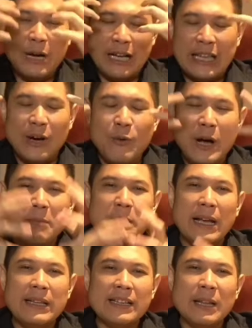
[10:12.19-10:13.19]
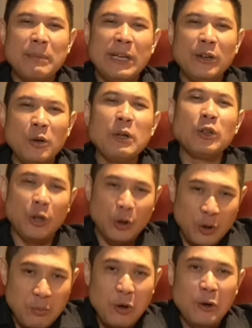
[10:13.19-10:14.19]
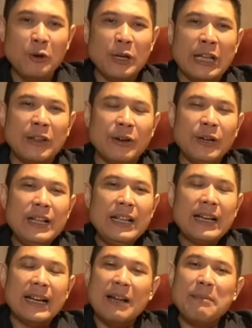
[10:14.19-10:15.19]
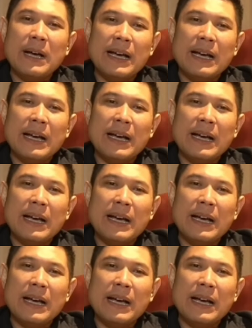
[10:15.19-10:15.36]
pengetahuan banyak tapi hidup gitu-gitu mulu yeah, iya, gitu. Yeah, yeah, yeah. Kenapa?